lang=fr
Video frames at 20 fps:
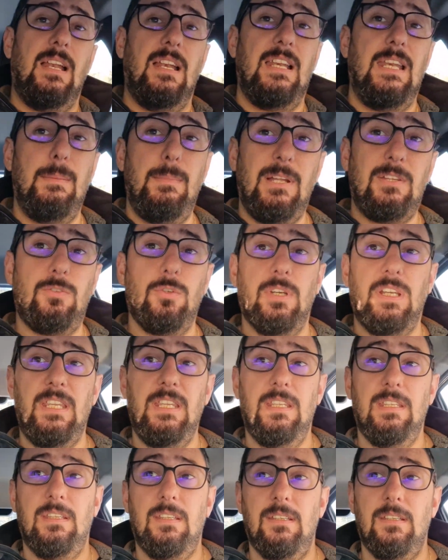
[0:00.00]
Les
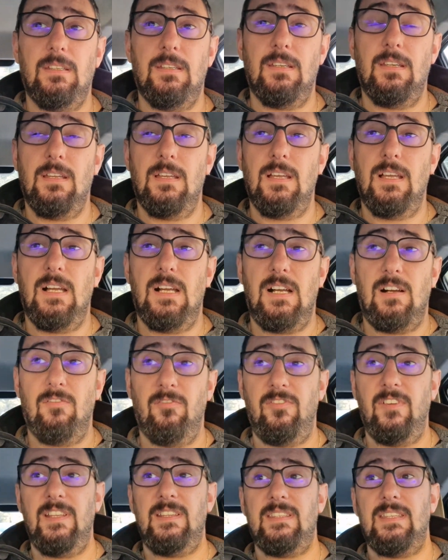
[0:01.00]
batteries,
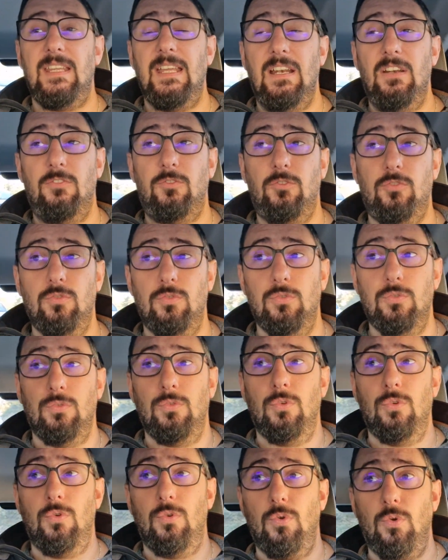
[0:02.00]
en fait, elles se
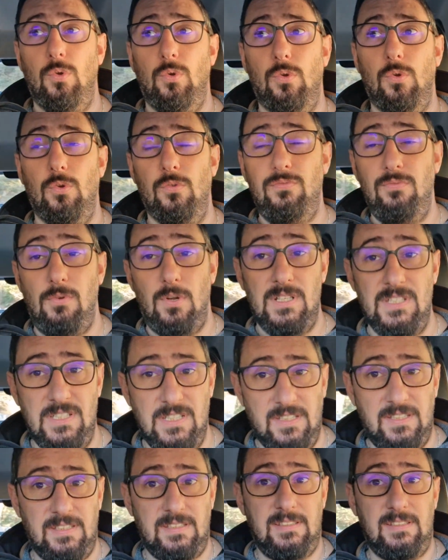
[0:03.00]

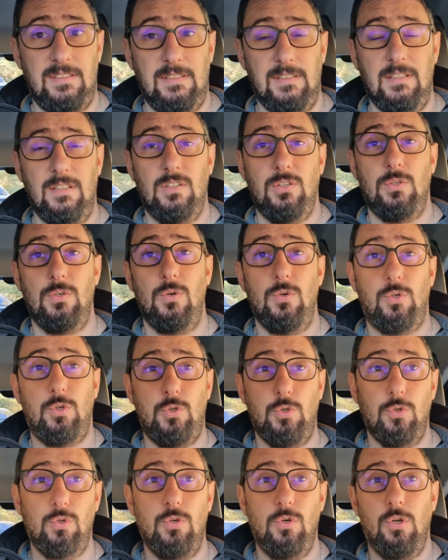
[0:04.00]
refroidissent
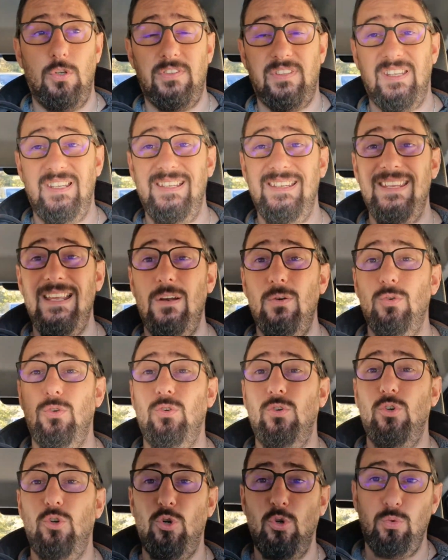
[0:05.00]
que lorsqu'il y a le
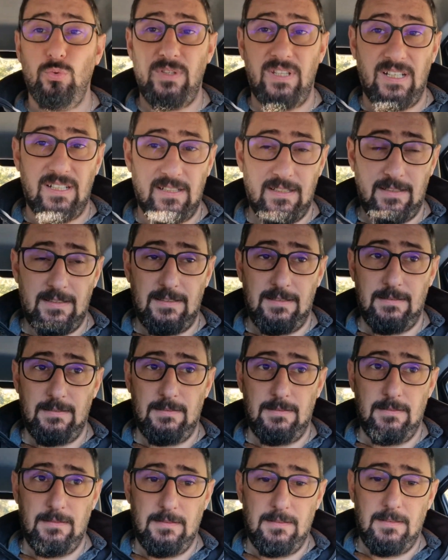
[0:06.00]
contact.
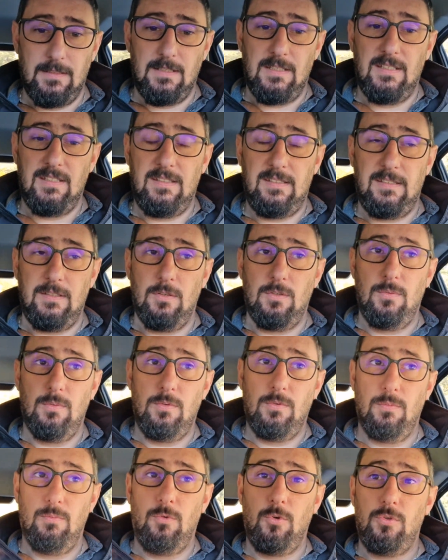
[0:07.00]
Si
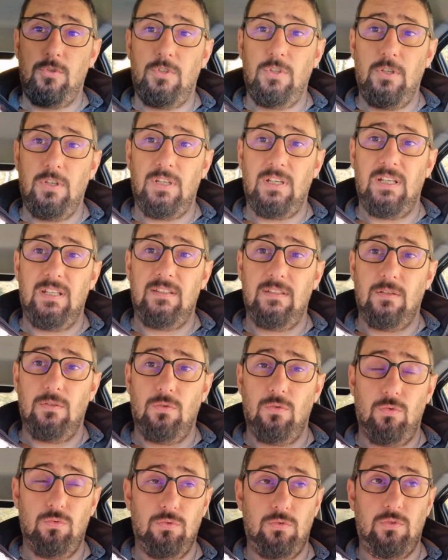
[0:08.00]
le moteur est
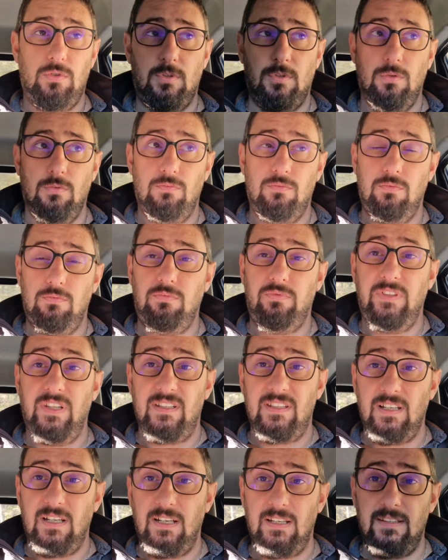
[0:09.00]
en route, que vous vous
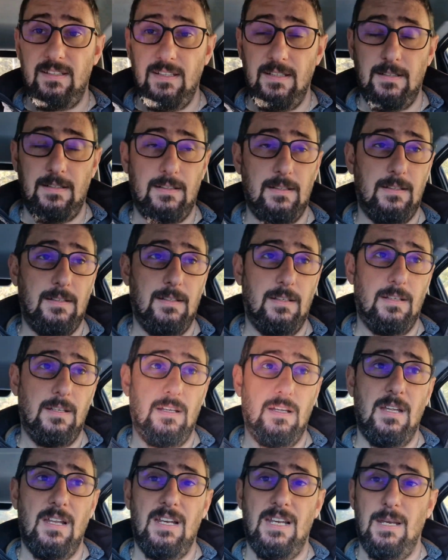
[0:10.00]
êtes arrêté,
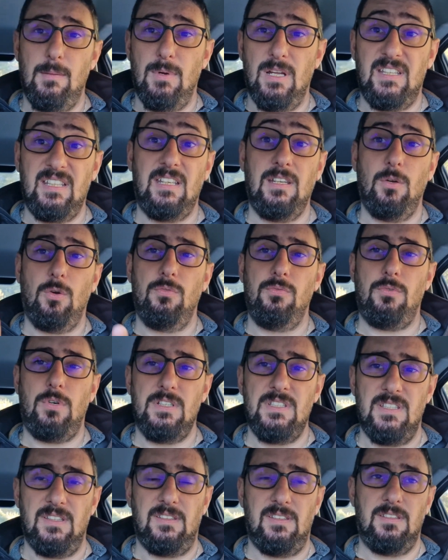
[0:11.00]
les batteries
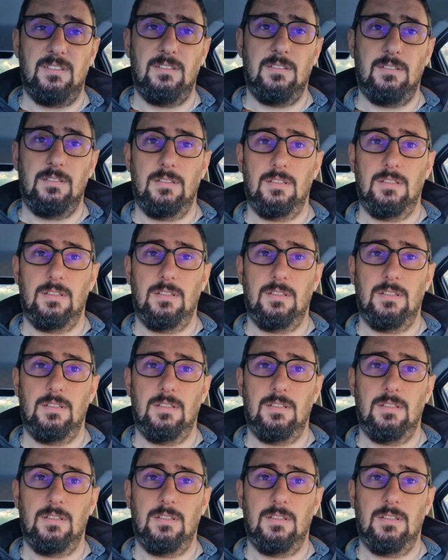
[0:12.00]
refroidissent.